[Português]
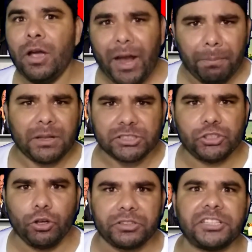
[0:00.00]
Cabo da
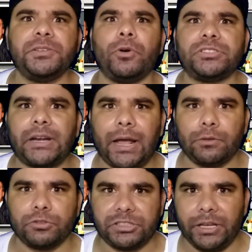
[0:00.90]
Daciolo tem se
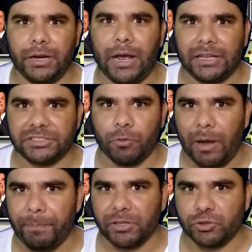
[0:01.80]
mostrado ser assim
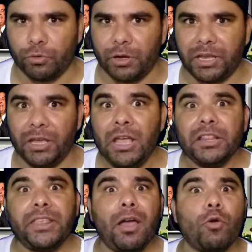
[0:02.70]
uma pessoa que
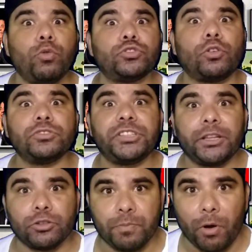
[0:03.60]
tem alguns
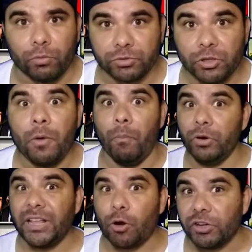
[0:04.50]
conceitos bons. Muita